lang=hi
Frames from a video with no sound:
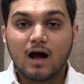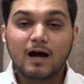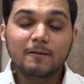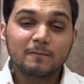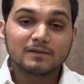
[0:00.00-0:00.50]

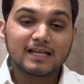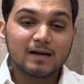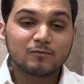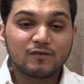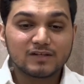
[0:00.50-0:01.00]
अब
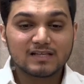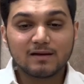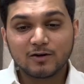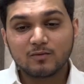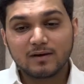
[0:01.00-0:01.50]
जनाब मुफजल
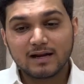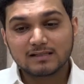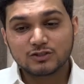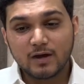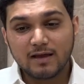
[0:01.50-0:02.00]
इबन उमर
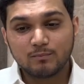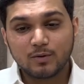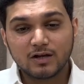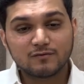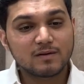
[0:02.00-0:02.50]
जो है
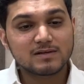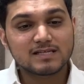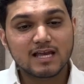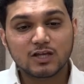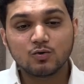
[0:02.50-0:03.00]
बहुत
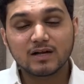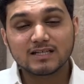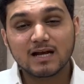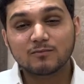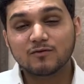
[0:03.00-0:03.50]
फेमस है क्योंकि
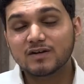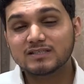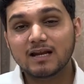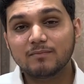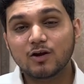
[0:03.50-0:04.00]
जनाब
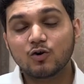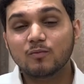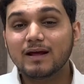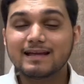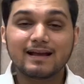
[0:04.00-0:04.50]
मुफजल इबन
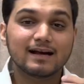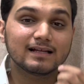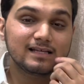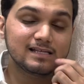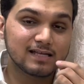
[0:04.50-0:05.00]
उमर की एक
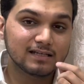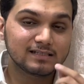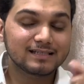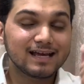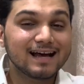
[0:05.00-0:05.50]
हदीस है
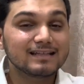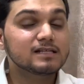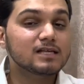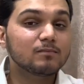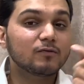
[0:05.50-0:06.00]
जिसे
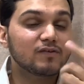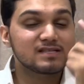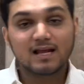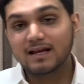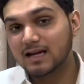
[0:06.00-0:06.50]
हदीस
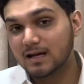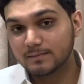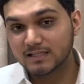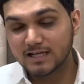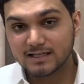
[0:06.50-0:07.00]
मुफजल के नाम
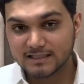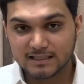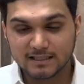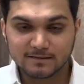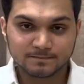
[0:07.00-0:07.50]
से जाना
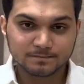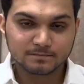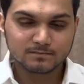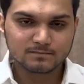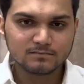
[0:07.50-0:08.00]
जाता है
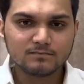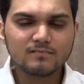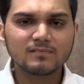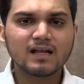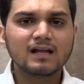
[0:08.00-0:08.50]

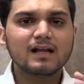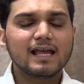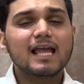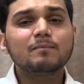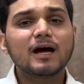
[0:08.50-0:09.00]

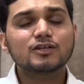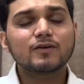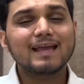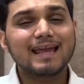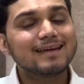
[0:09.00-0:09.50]
एक बार जो
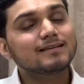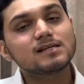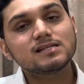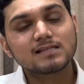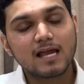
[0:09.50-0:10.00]
है एक
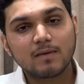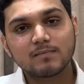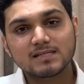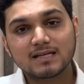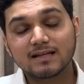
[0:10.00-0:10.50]
एथिस था
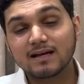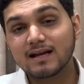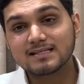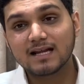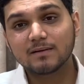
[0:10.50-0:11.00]
इमाम सादिक
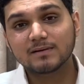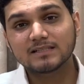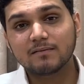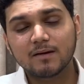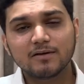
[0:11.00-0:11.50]
सलाम के
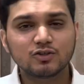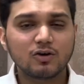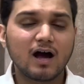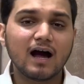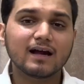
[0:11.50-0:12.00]
ज़माने में
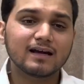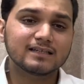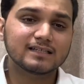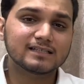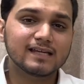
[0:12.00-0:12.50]
जो आकर
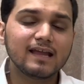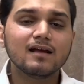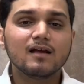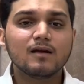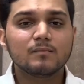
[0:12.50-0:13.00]
जिसने
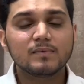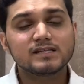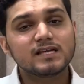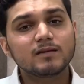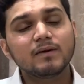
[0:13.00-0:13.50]

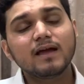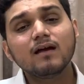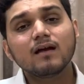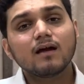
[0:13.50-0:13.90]
मस्जिद में